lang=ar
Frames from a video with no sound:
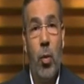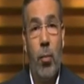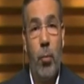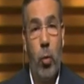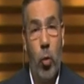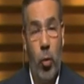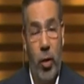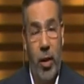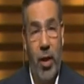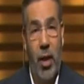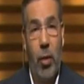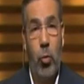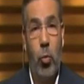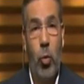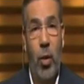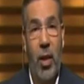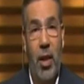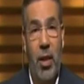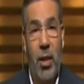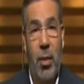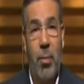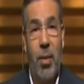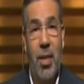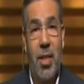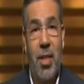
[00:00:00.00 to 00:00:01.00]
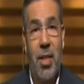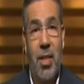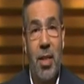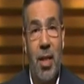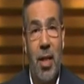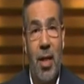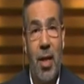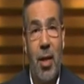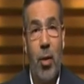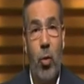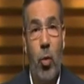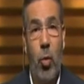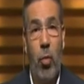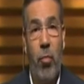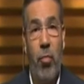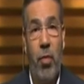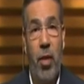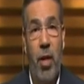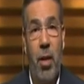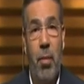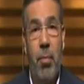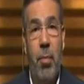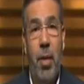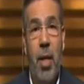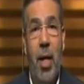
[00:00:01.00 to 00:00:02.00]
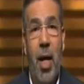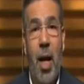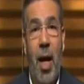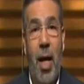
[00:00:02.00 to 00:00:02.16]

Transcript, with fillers: مخرجة وكاتبة السيناريو للفيلم